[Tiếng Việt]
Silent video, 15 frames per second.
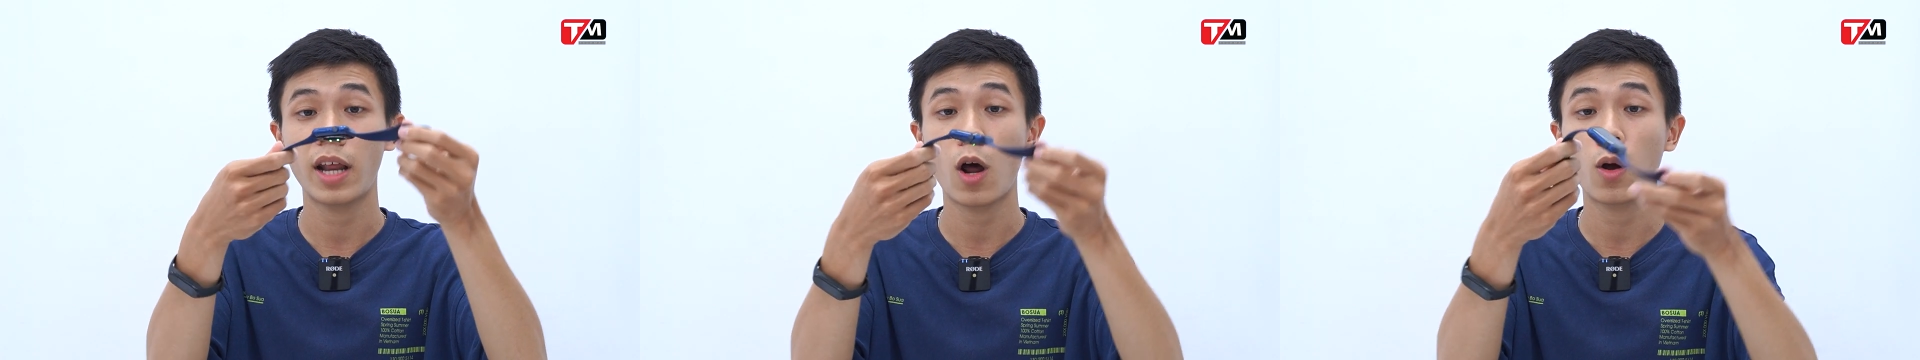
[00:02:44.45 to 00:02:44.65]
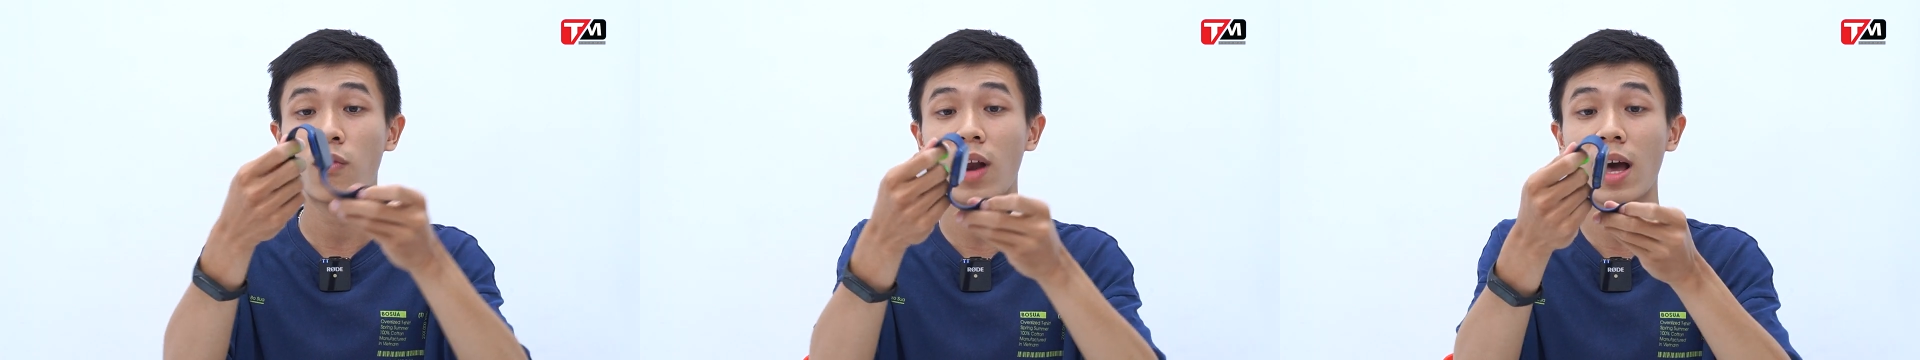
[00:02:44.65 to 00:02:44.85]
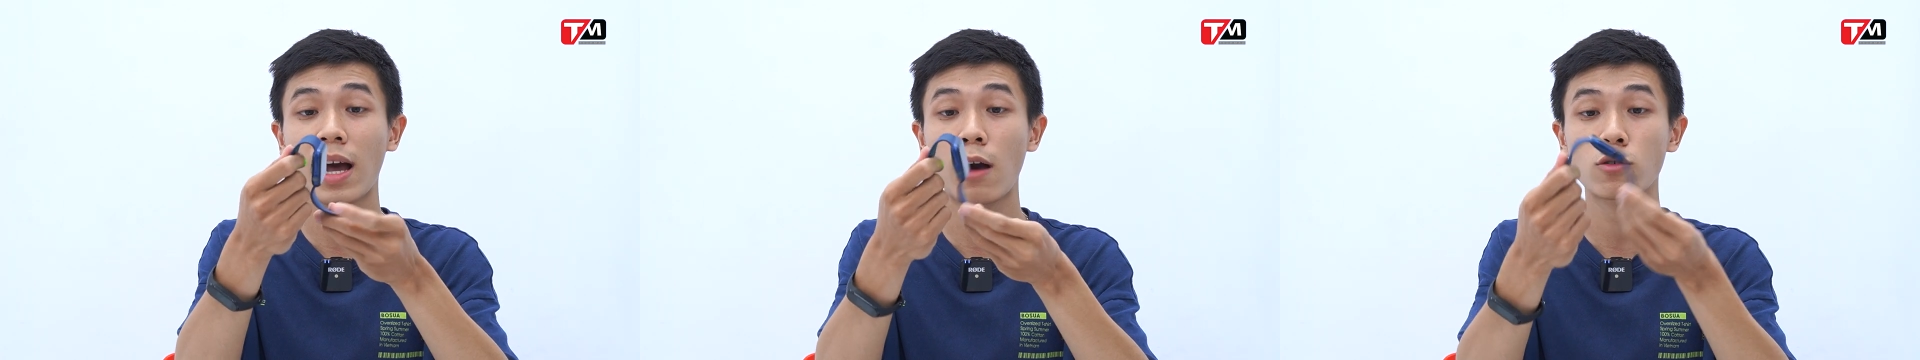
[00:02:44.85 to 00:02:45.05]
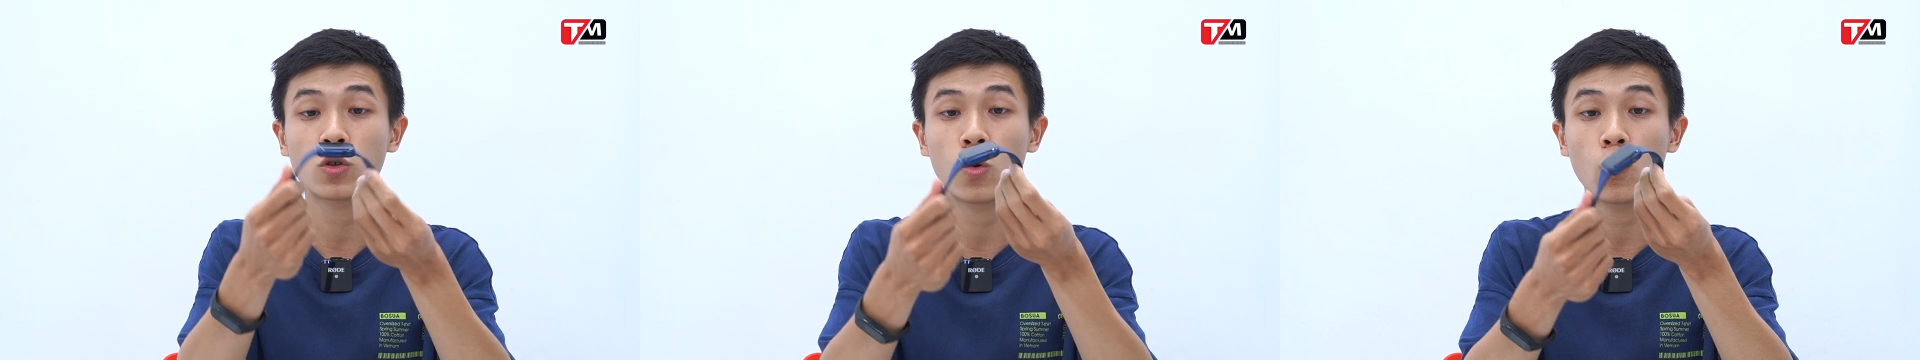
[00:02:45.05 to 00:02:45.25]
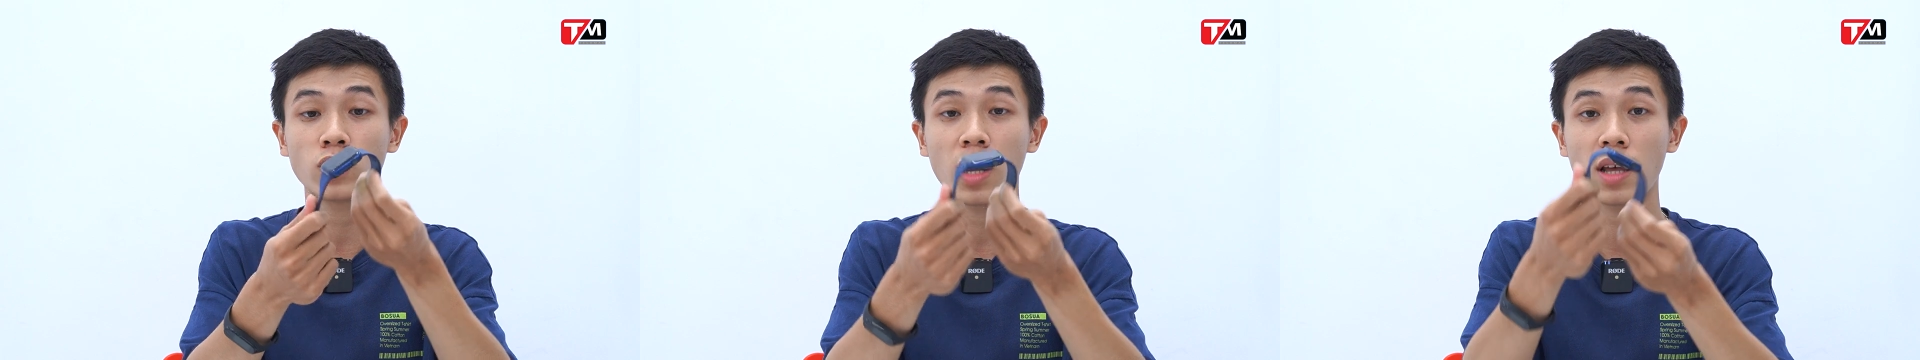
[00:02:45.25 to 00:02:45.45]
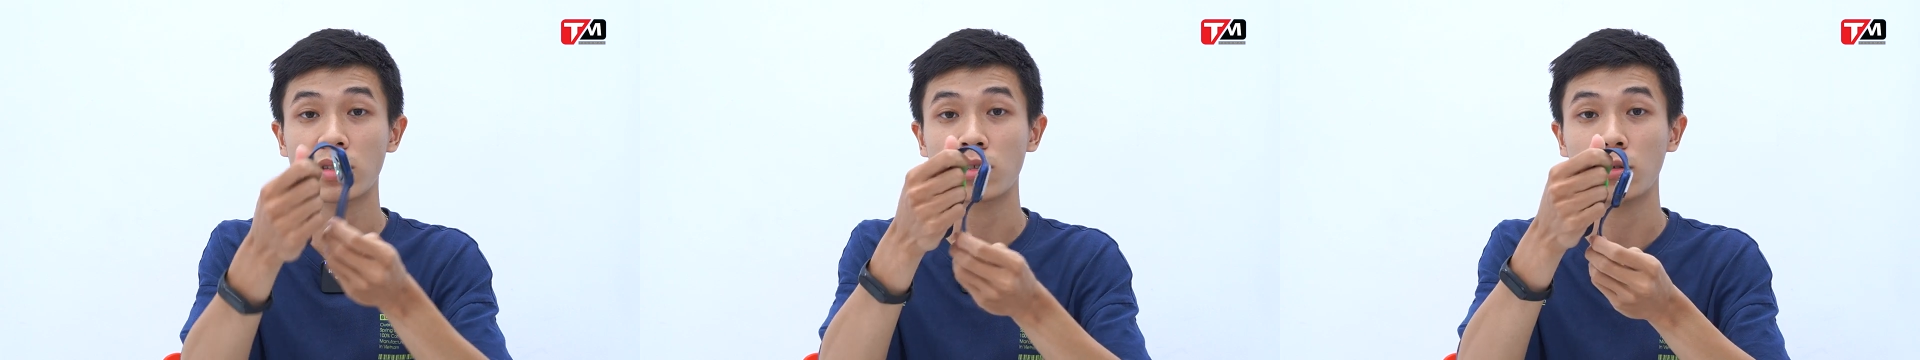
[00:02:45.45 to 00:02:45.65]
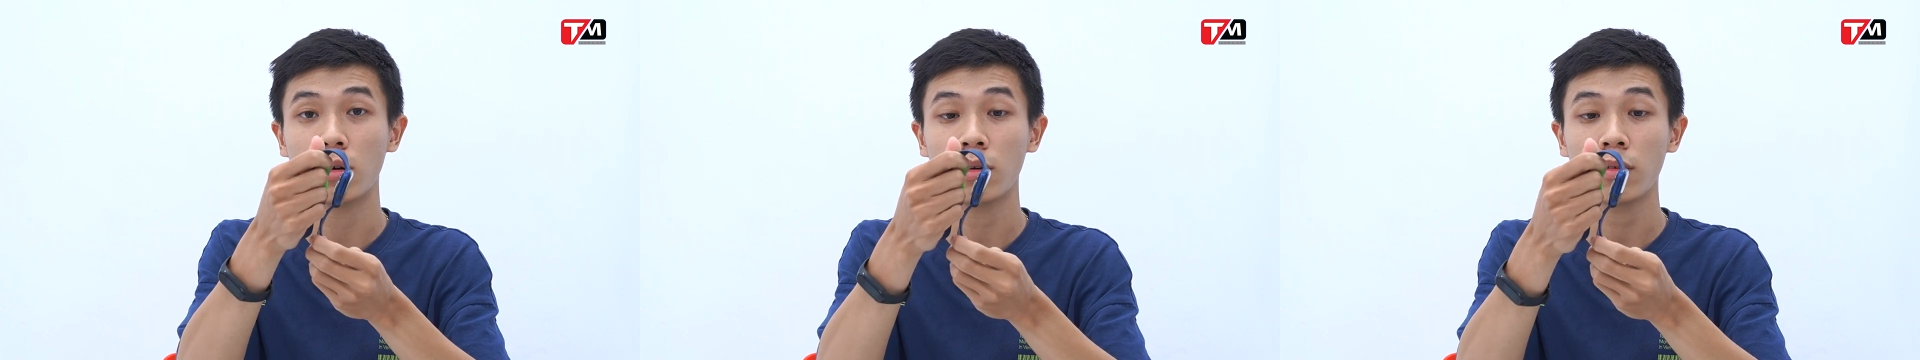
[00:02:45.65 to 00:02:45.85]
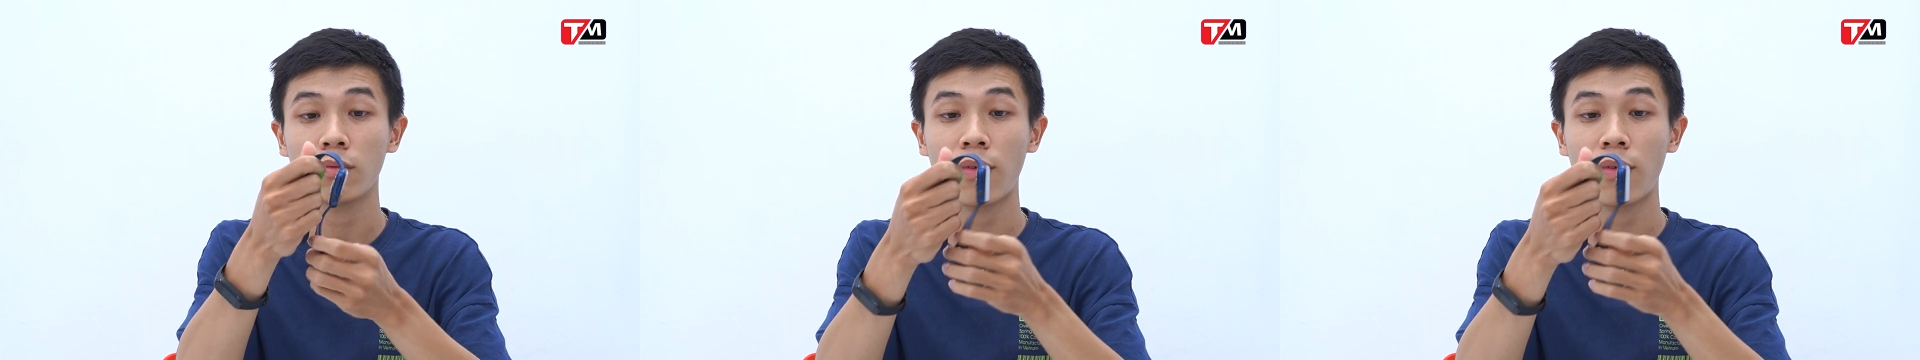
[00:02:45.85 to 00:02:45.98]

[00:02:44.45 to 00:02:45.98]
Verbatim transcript: đeo nó vẫn là cao su rất là sướng,